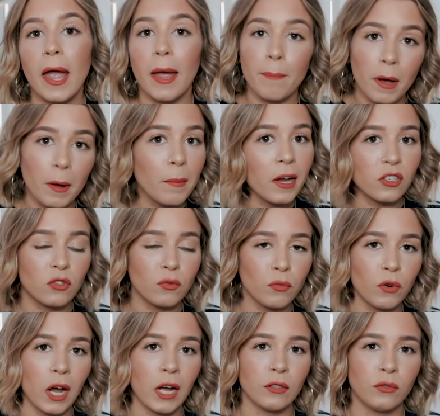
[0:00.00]
é bem mais
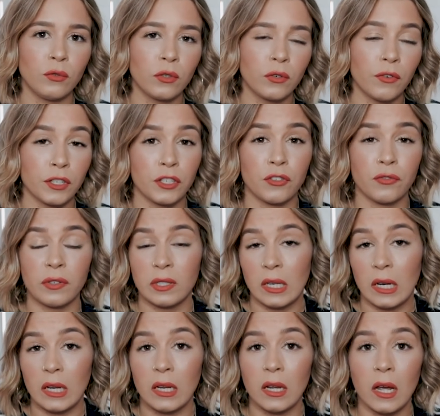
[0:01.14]
demorado do que vocês
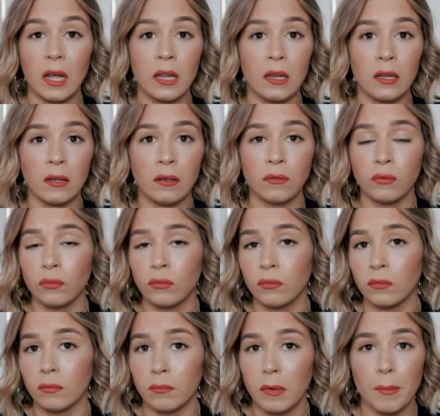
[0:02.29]
fazerem
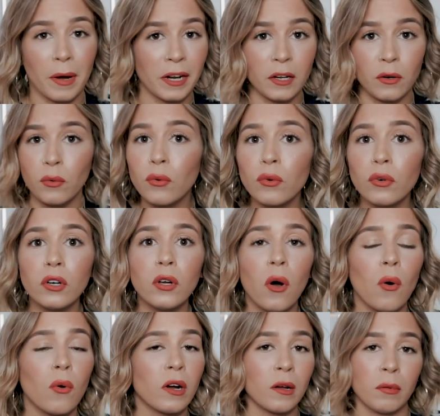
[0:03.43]
em uma manicure
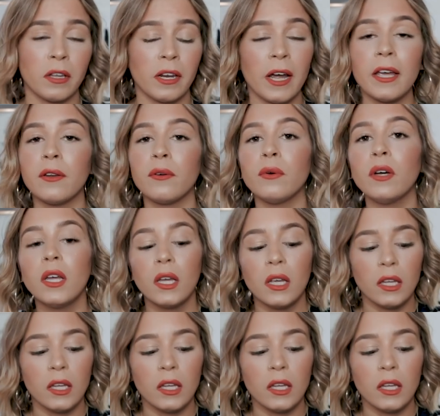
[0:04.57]
ou um cabeleireiro.